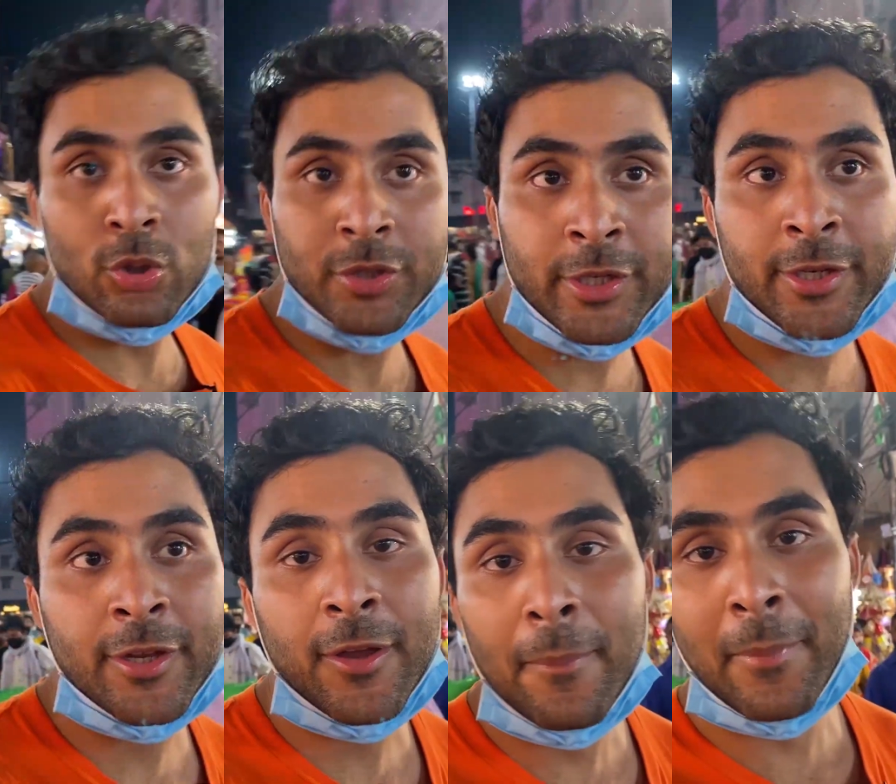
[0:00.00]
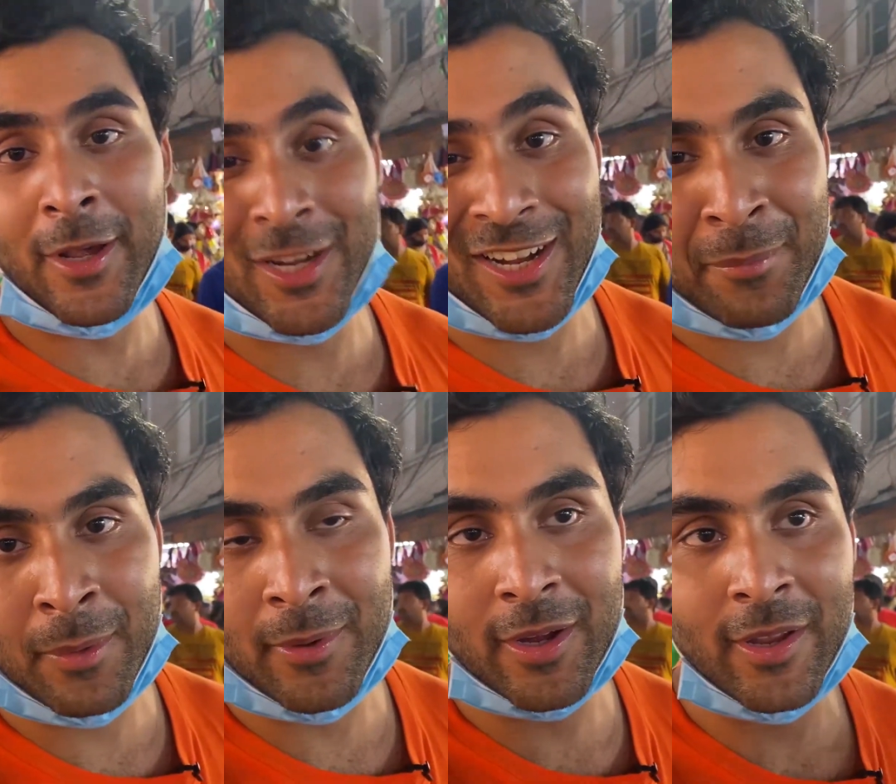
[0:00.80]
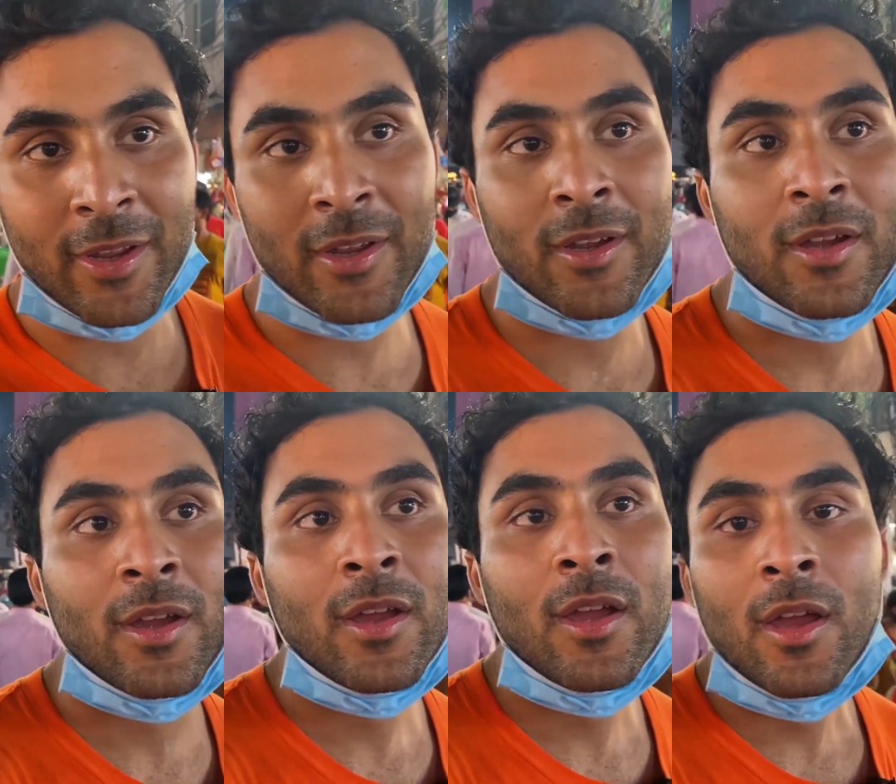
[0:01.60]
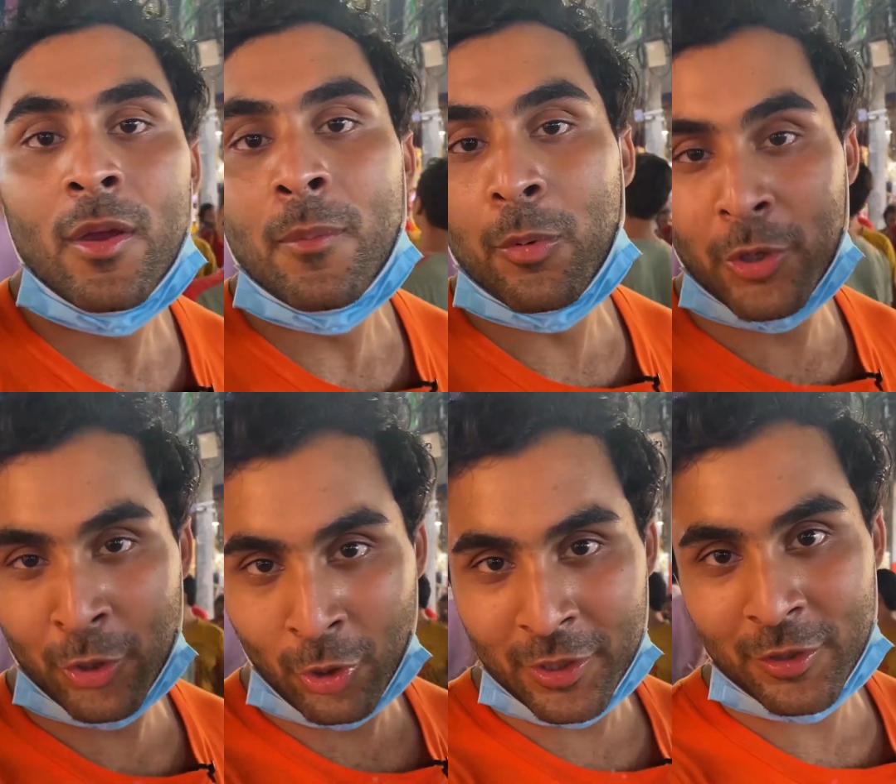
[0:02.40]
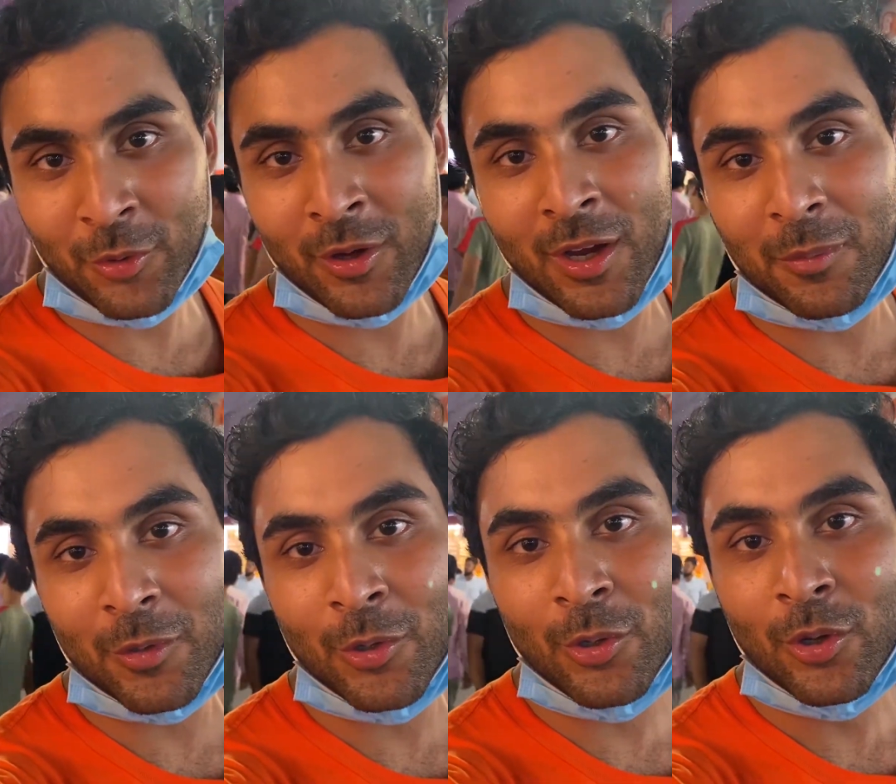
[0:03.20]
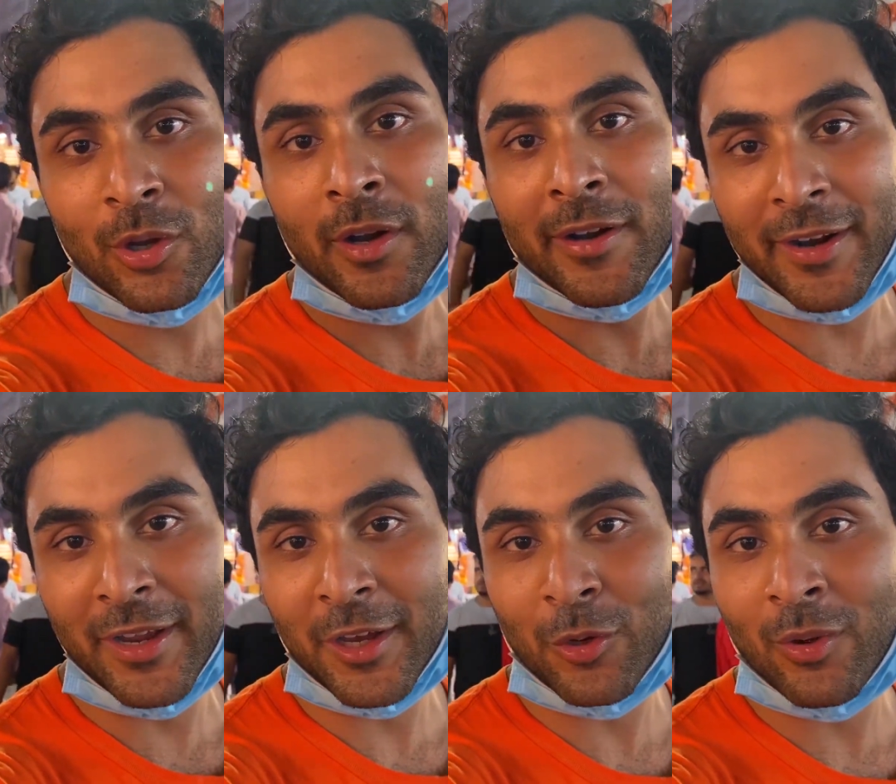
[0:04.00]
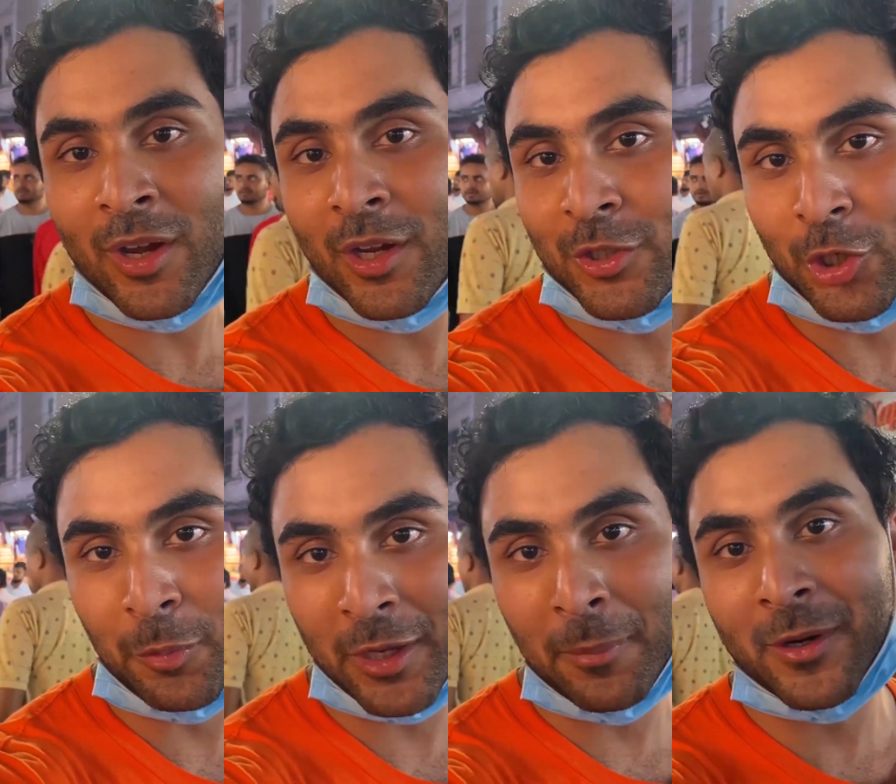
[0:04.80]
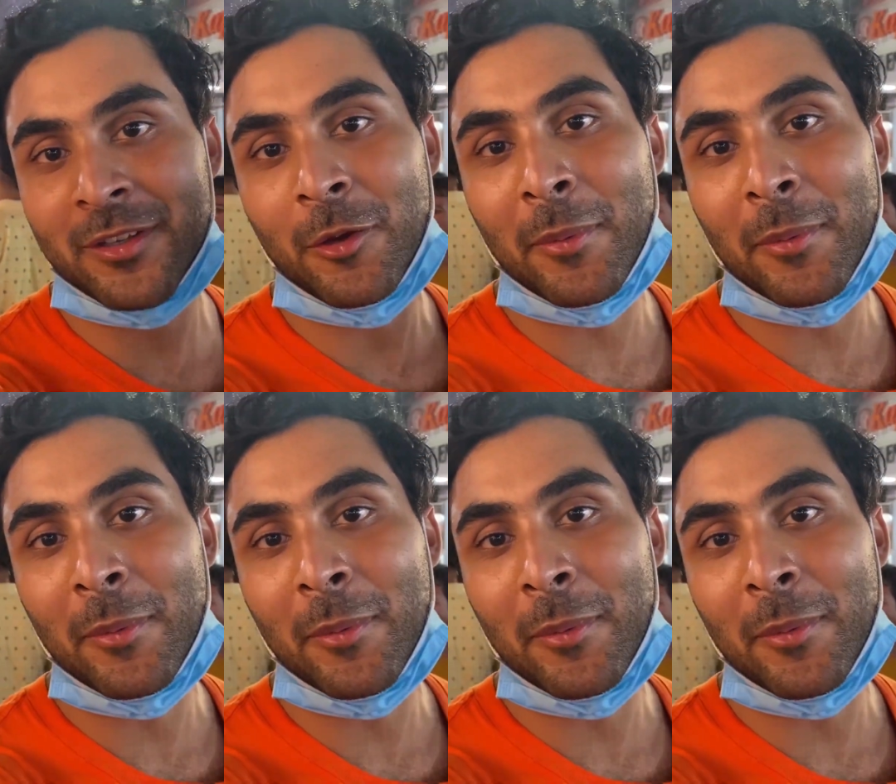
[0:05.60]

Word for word: तो जी मार्केट में हम आ गए हैं पूरी नॉलेज दूंगा आपको ट्राई करूंगा शॉपकीपर से